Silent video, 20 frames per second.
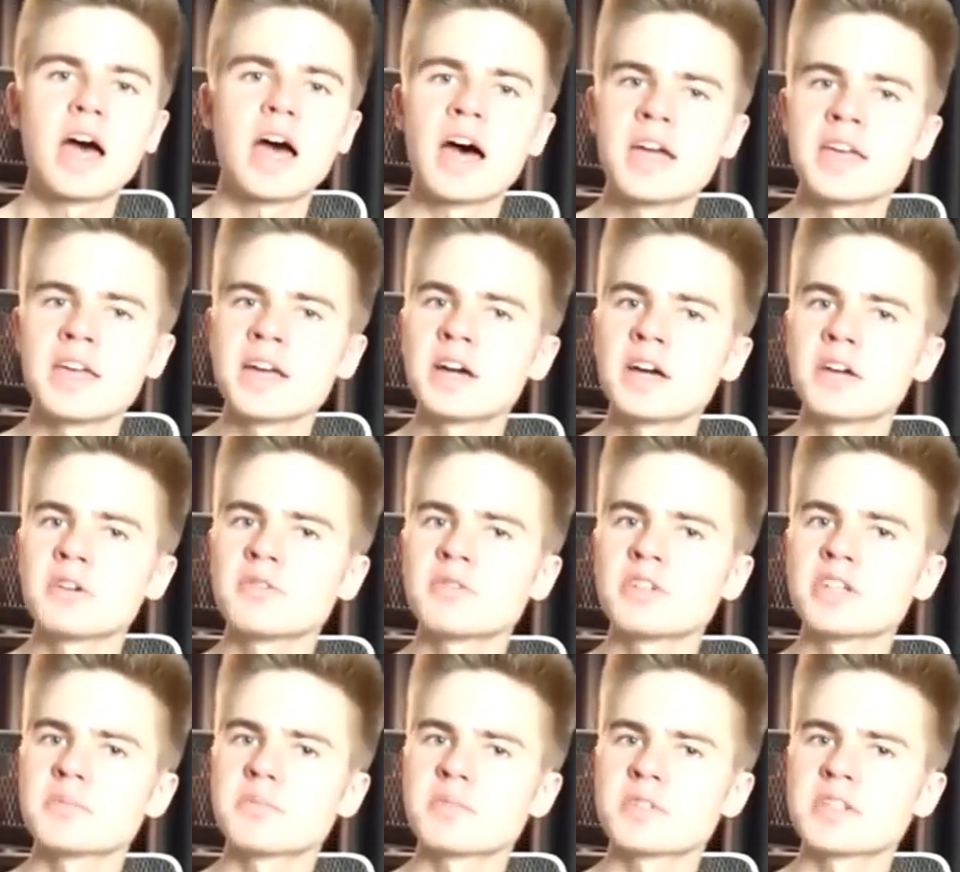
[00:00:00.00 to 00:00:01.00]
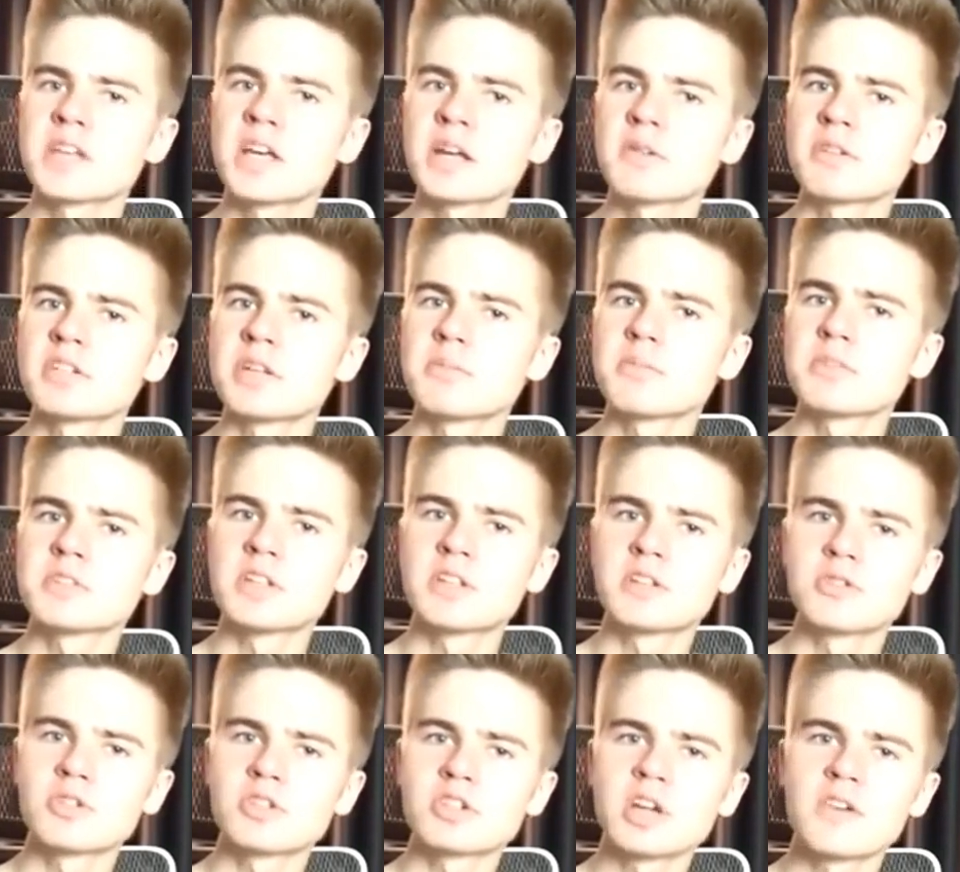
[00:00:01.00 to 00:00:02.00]
A ja również postaram się
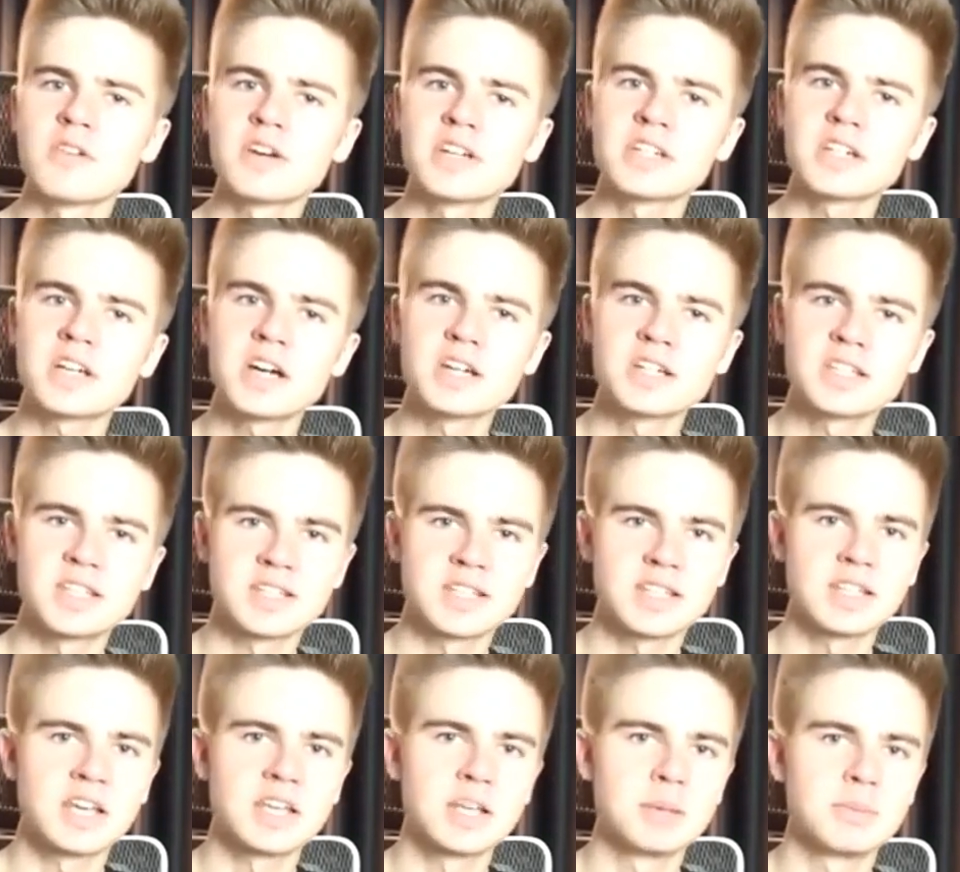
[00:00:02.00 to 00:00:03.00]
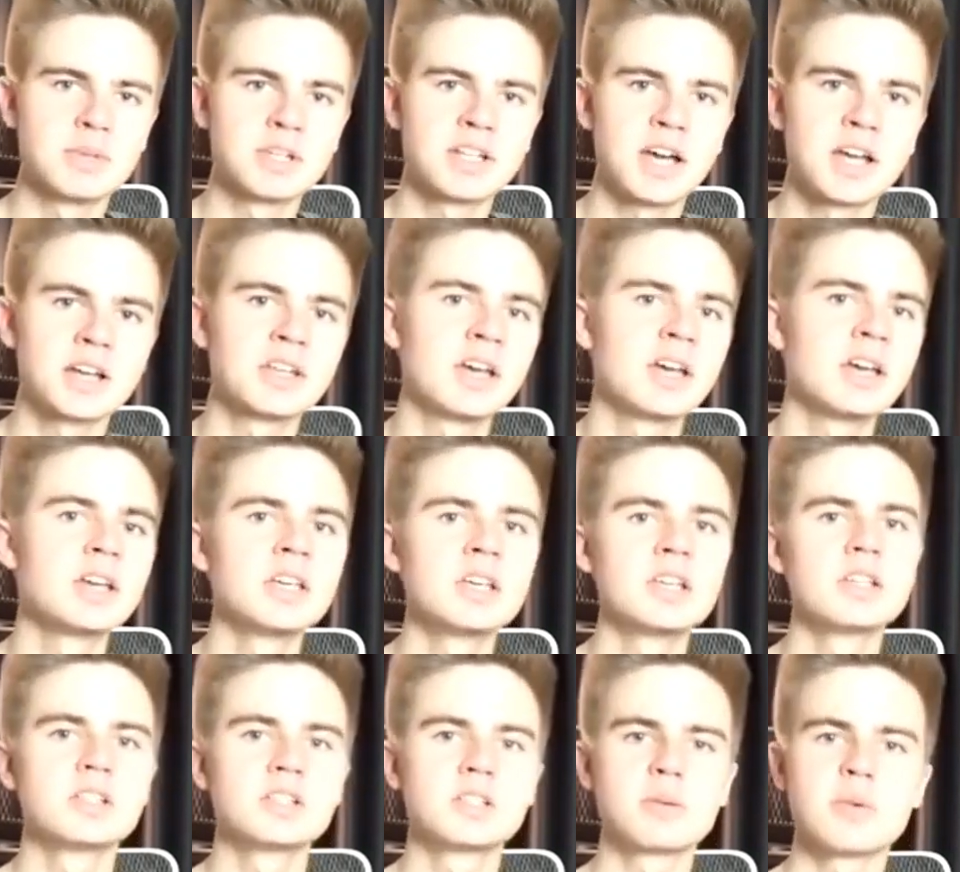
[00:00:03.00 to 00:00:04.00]
poserduszkować każde zadane pytanie.
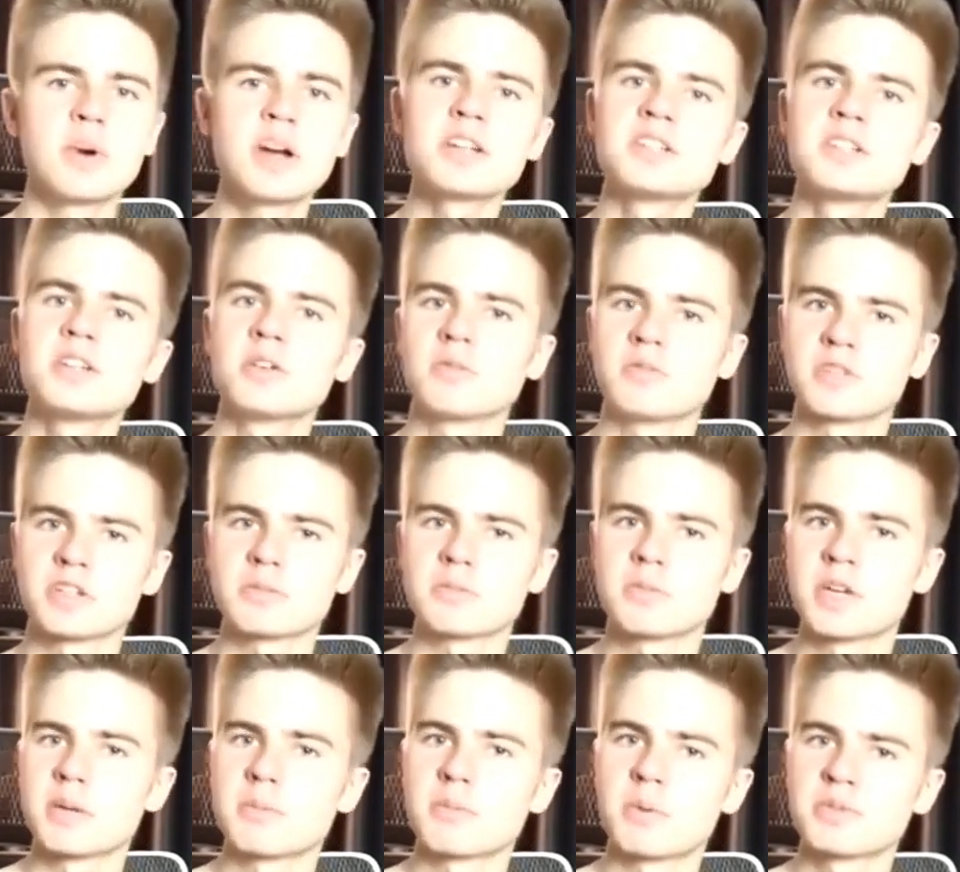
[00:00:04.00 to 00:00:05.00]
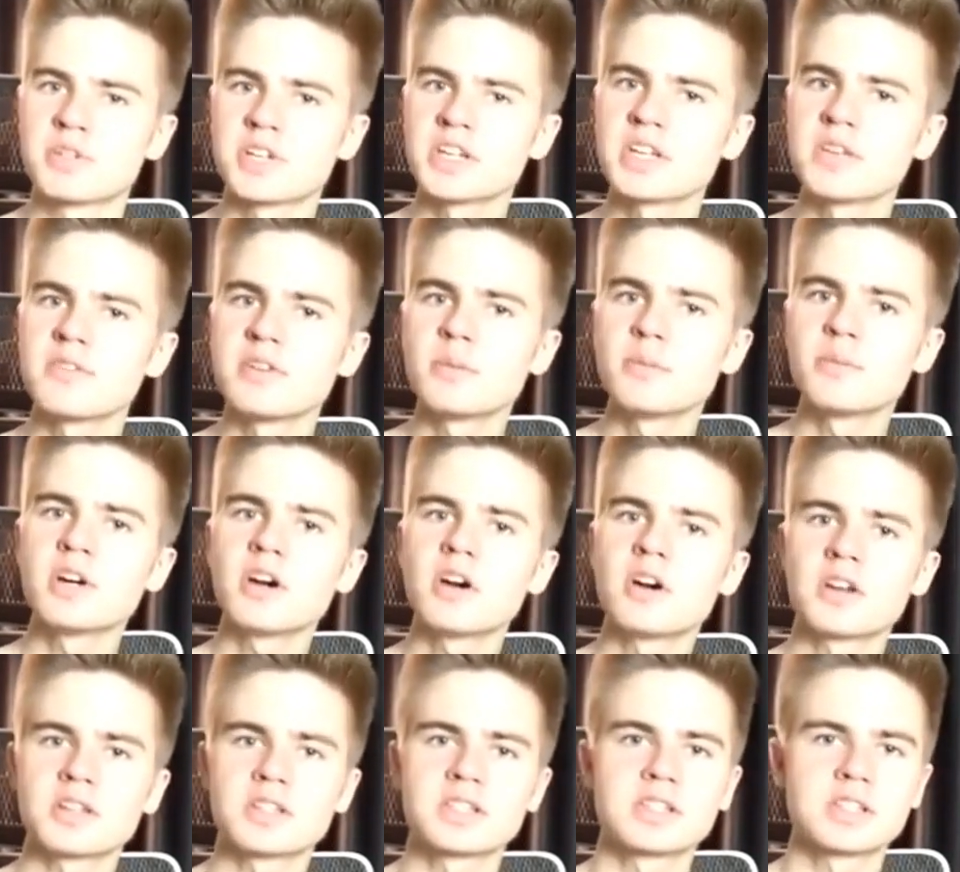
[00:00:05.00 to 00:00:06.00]
Zobaczcie również moje poprzednie filmy
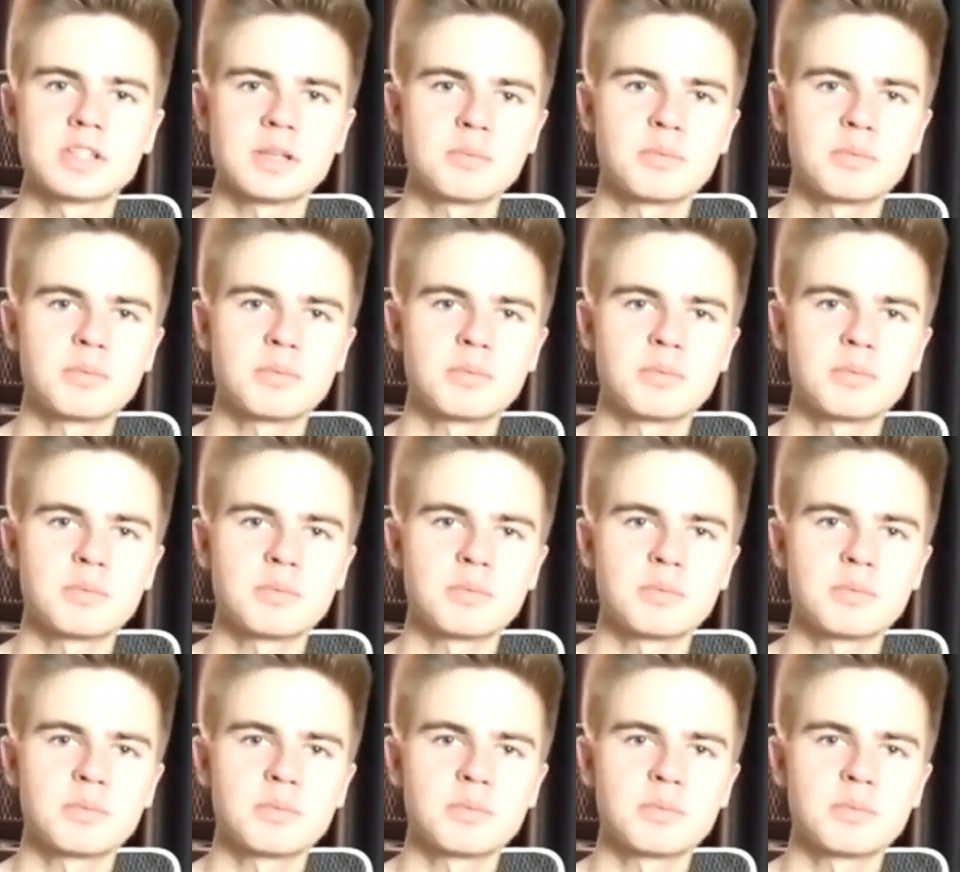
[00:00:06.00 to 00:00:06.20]
oraz nie